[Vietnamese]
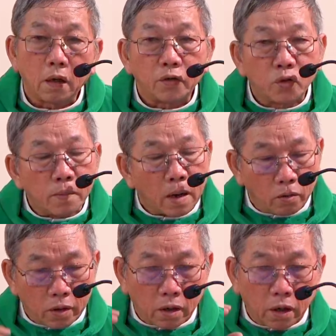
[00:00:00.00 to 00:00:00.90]
Chúa bảo
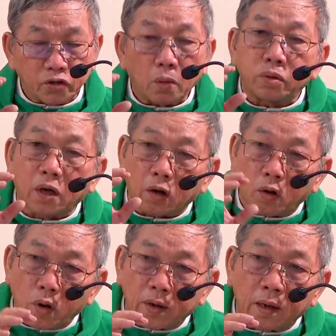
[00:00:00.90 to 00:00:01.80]
rằng là trong các
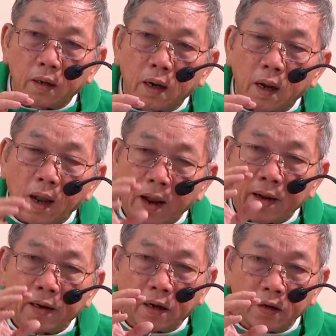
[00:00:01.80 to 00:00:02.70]
con,
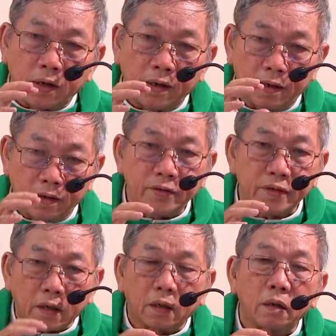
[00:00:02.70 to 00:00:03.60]
ai là người lớn
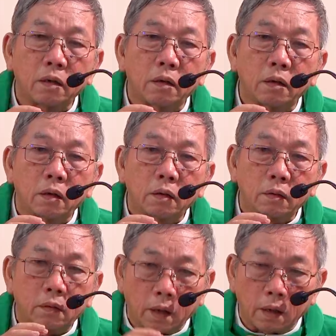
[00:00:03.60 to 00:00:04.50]
nhất
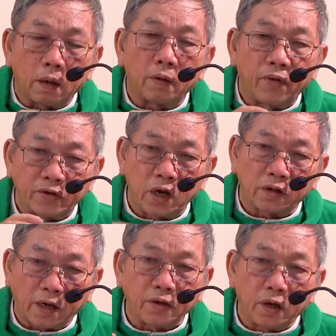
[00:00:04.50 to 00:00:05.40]
thì phải trở
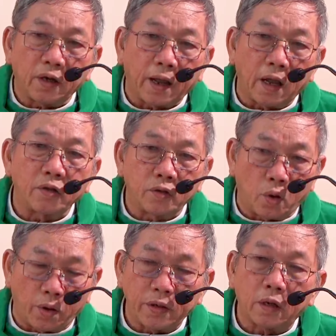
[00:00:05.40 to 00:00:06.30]
thành những kẻ
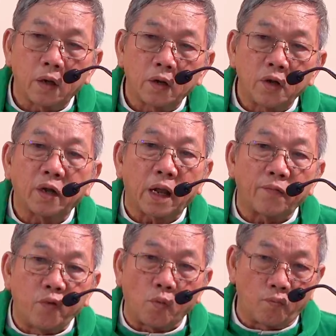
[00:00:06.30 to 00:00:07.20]
nhỏ nhất, những kẻ
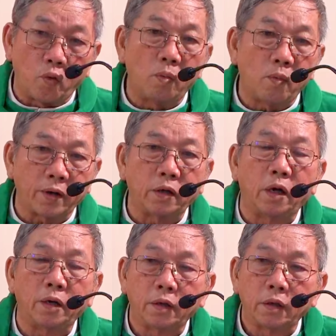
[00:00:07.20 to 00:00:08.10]
phục vụ mọi
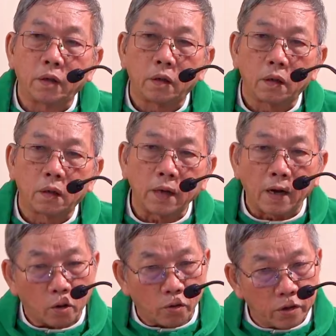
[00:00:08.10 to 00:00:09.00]
người. Đấy
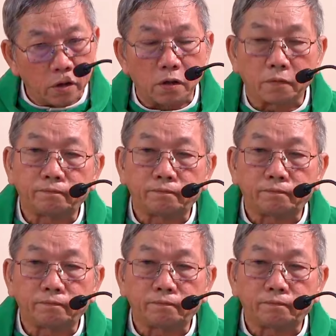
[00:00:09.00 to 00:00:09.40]
là con đường.